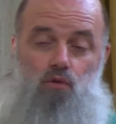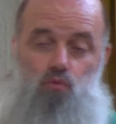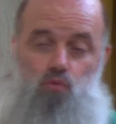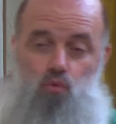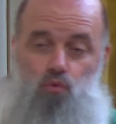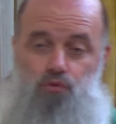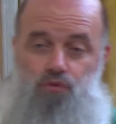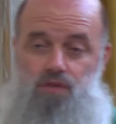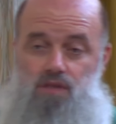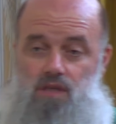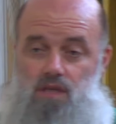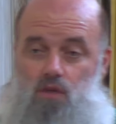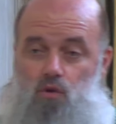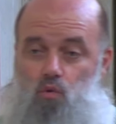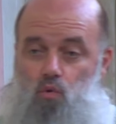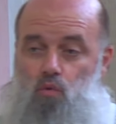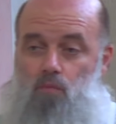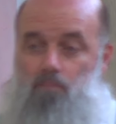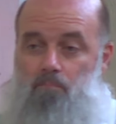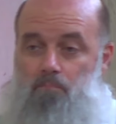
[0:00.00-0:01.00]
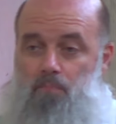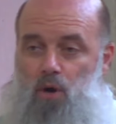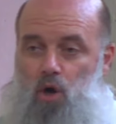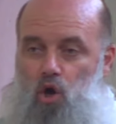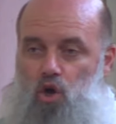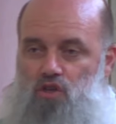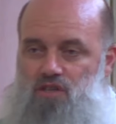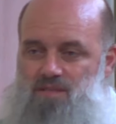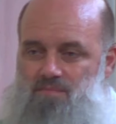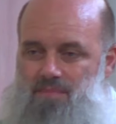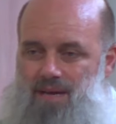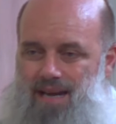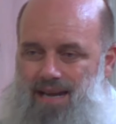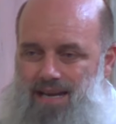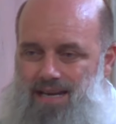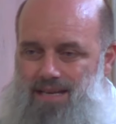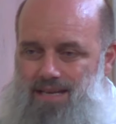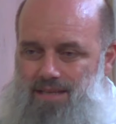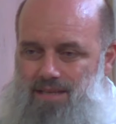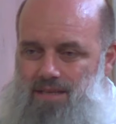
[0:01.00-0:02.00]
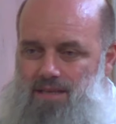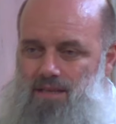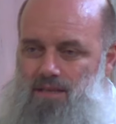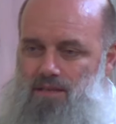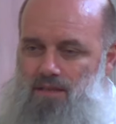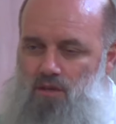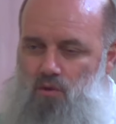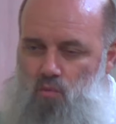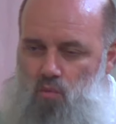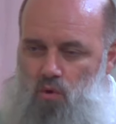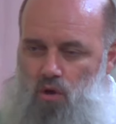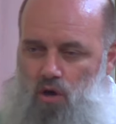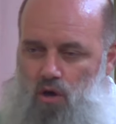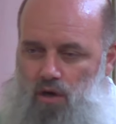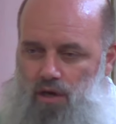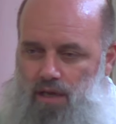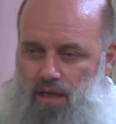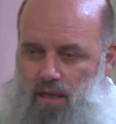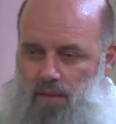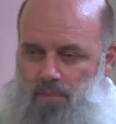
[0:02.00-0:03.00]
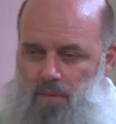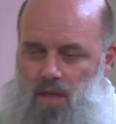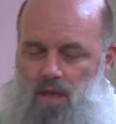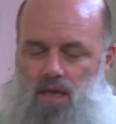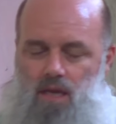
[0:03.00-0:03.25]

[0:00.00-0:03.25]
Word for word: tutti un po' smarriti di cuore,